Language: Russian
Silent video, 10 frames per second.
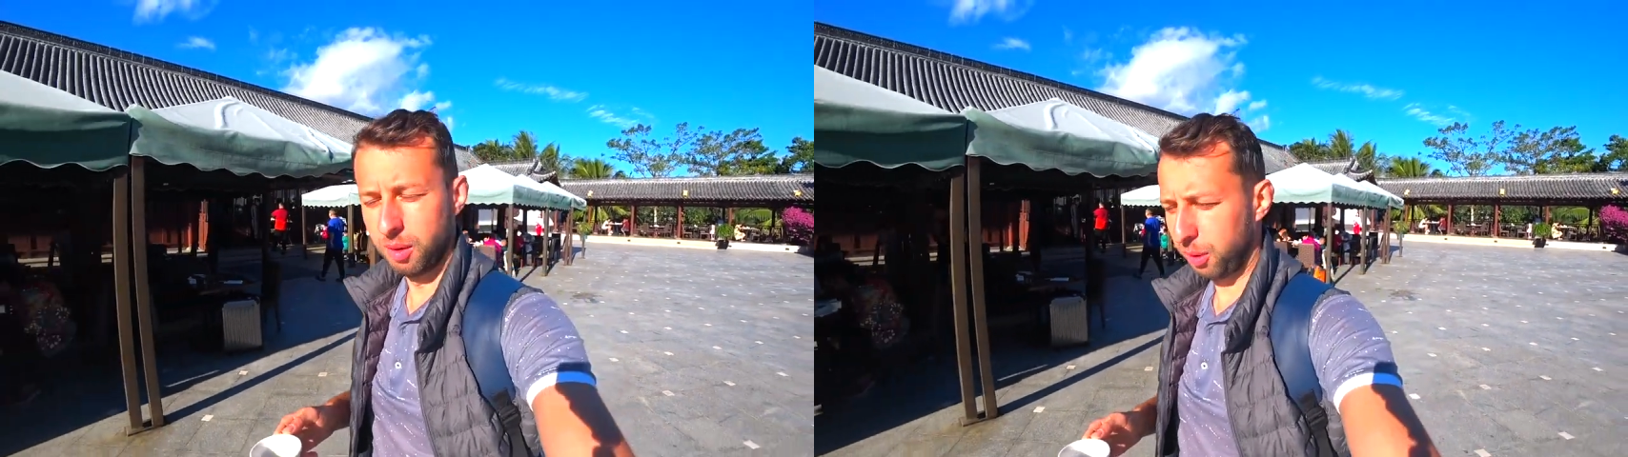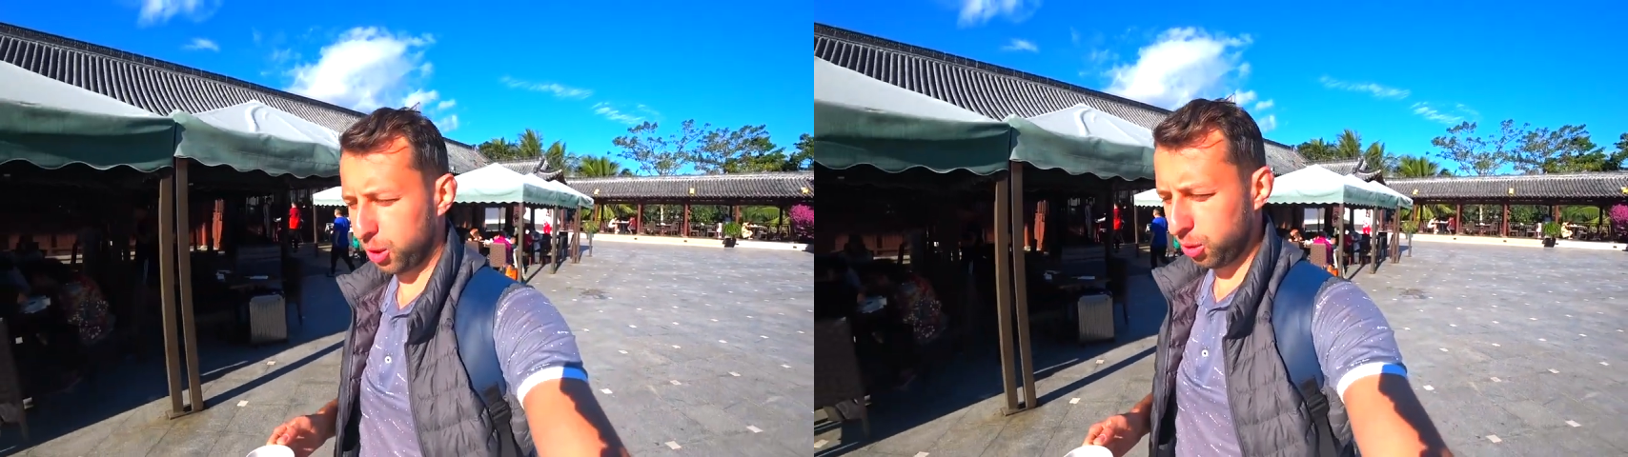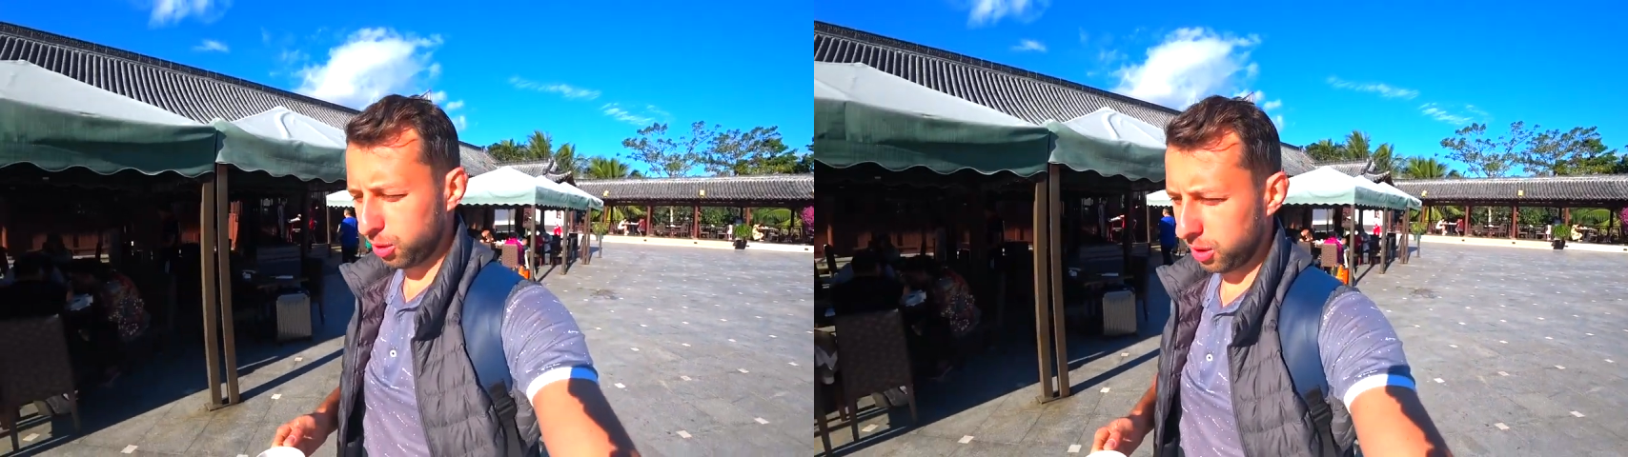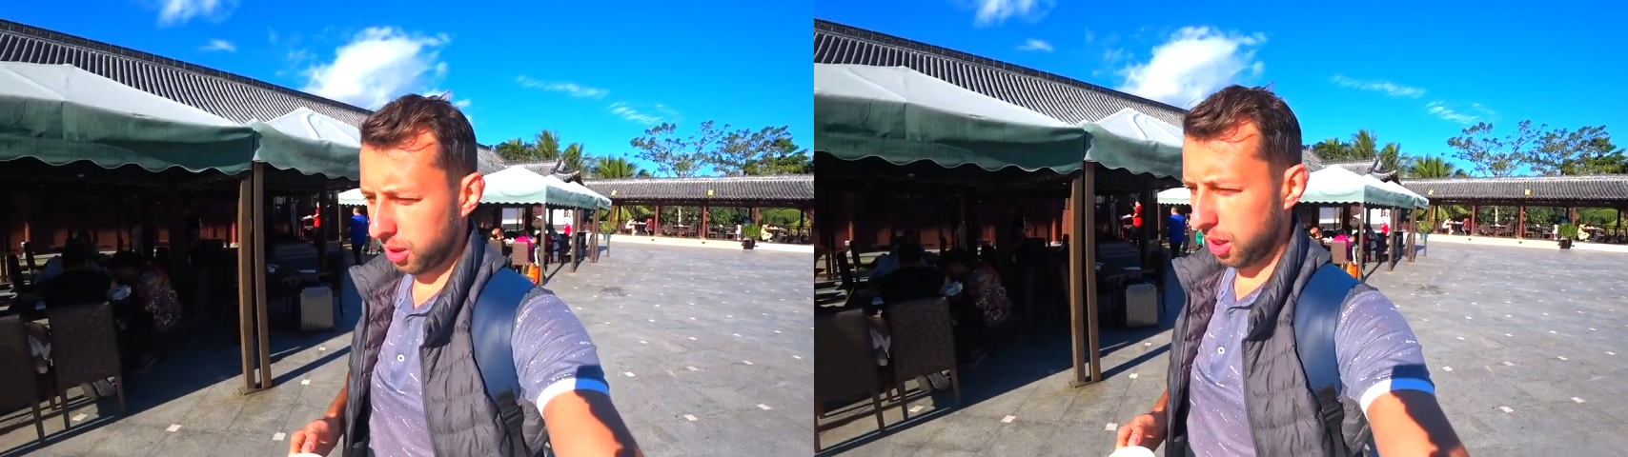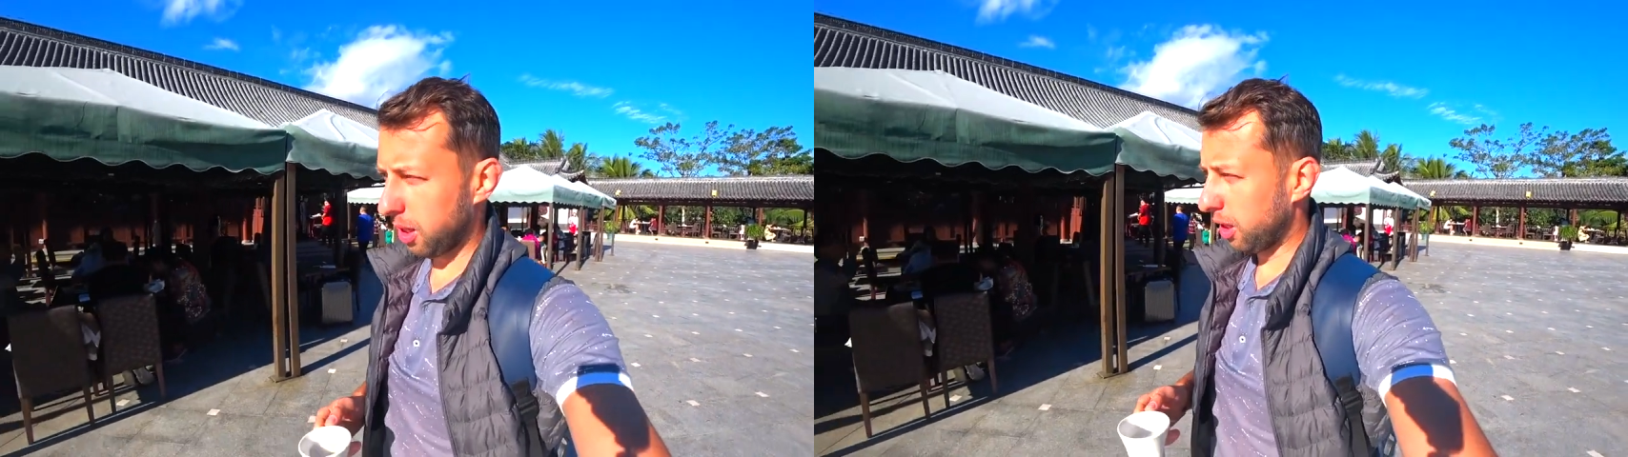пошел
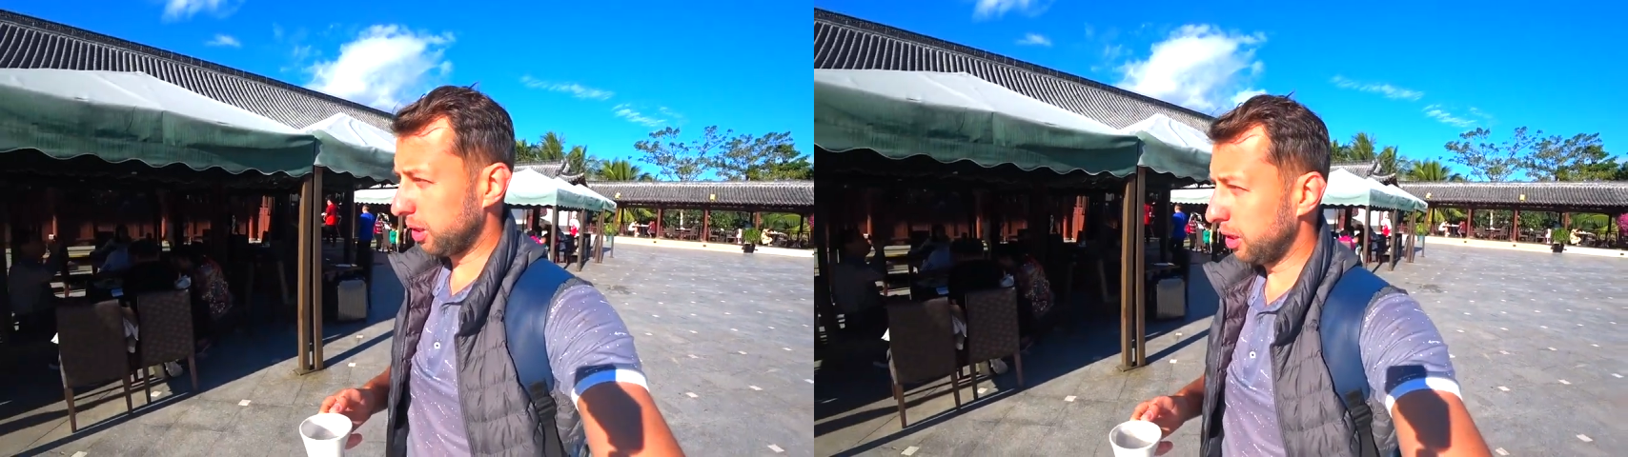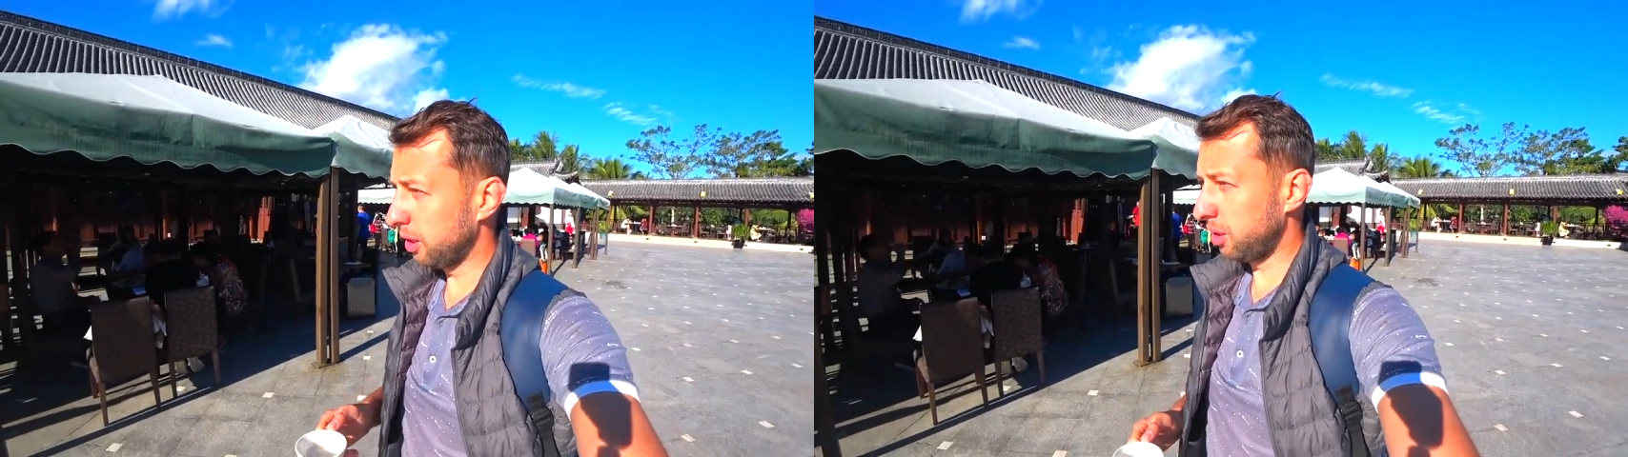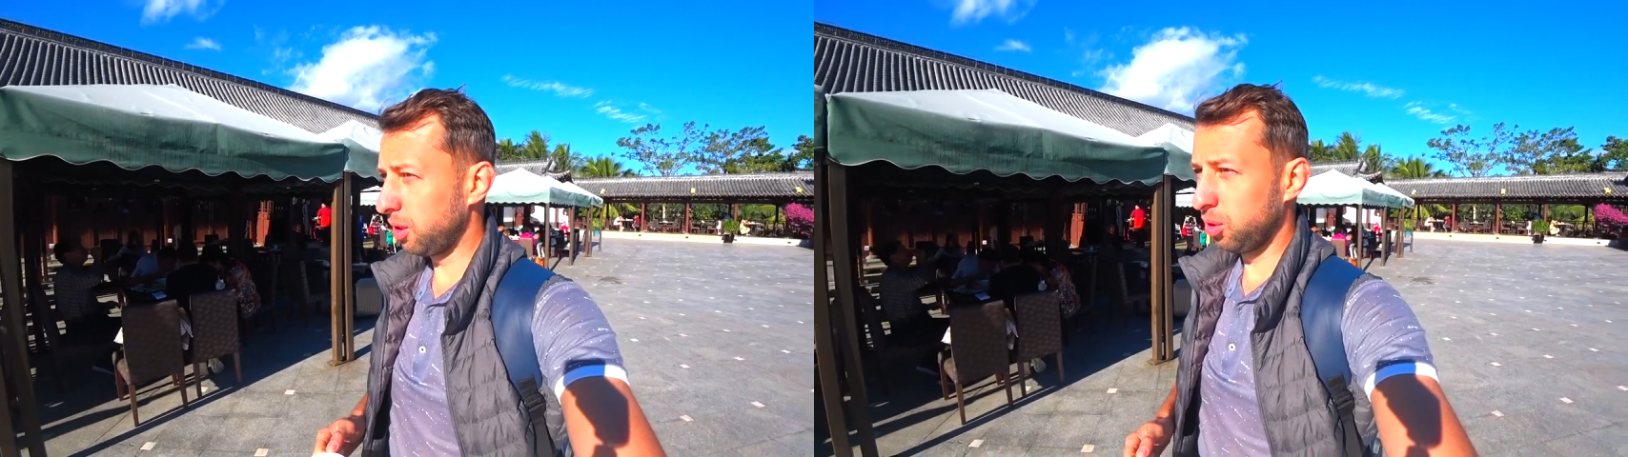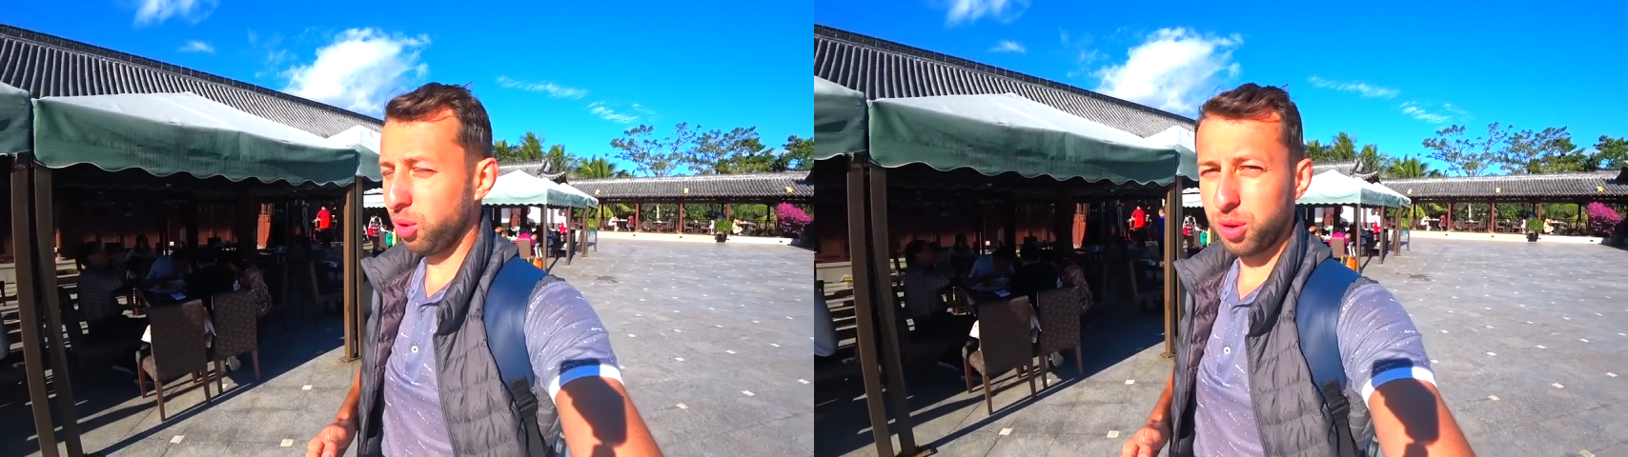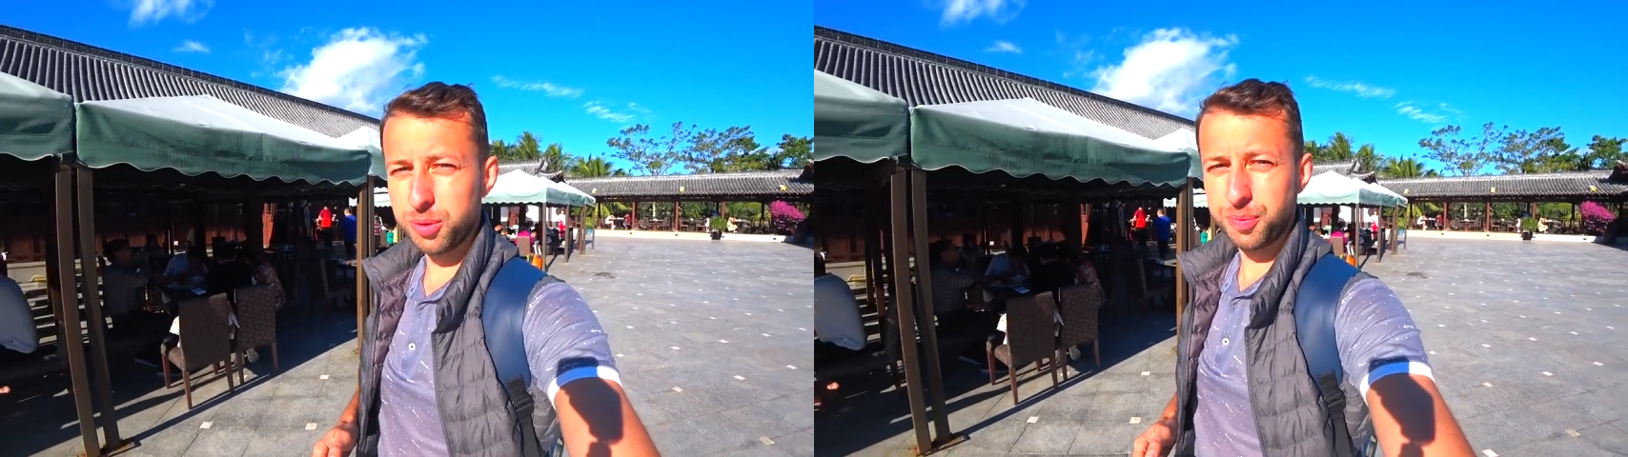а, снять
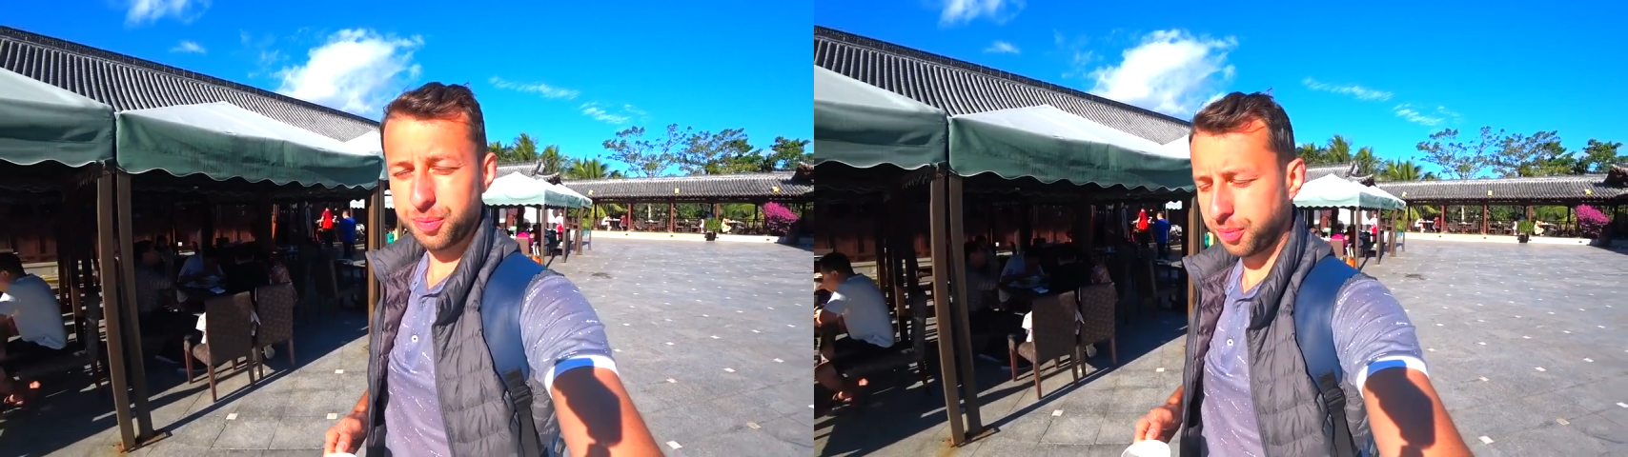территорию